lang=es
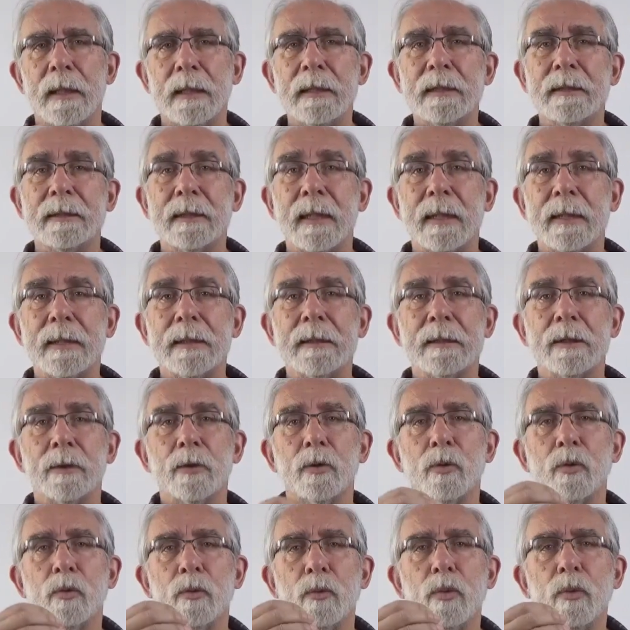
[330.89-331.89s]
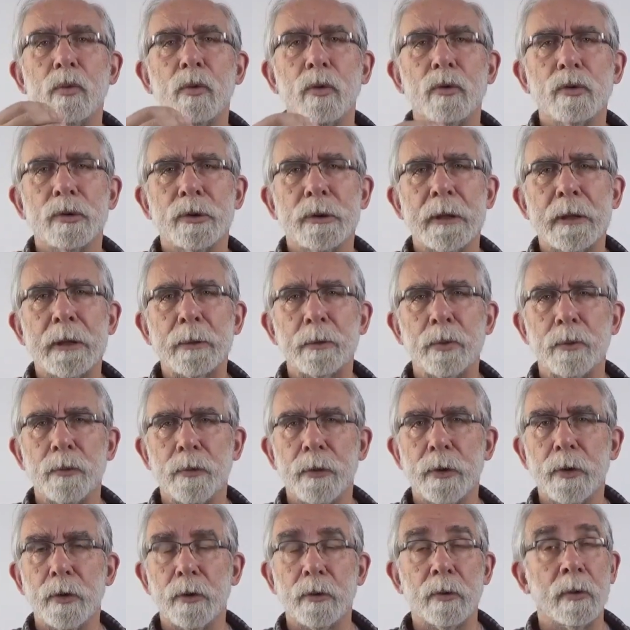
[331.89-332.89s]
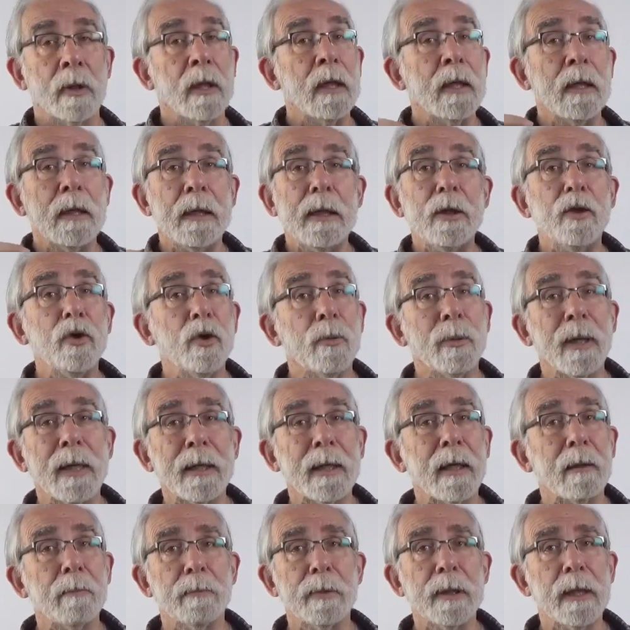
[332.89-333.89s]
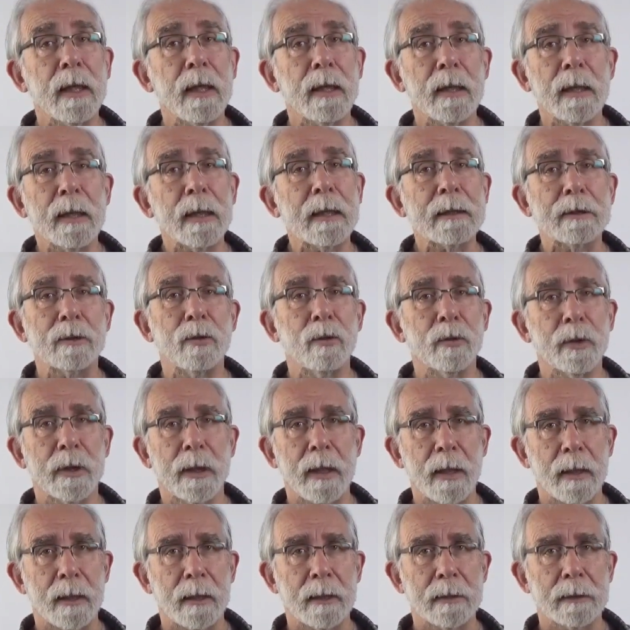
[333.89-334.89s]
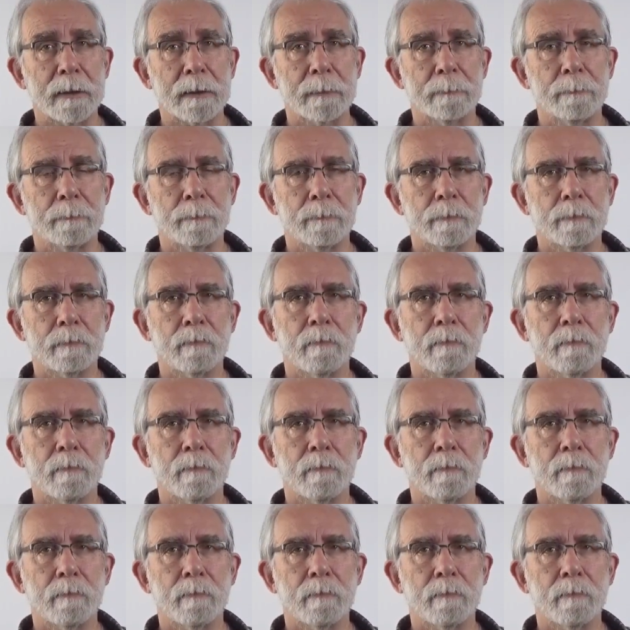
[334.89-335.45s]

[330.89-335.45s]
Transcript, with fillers: Esta es tu constitución y no va a cambiar hagas lo que hagas.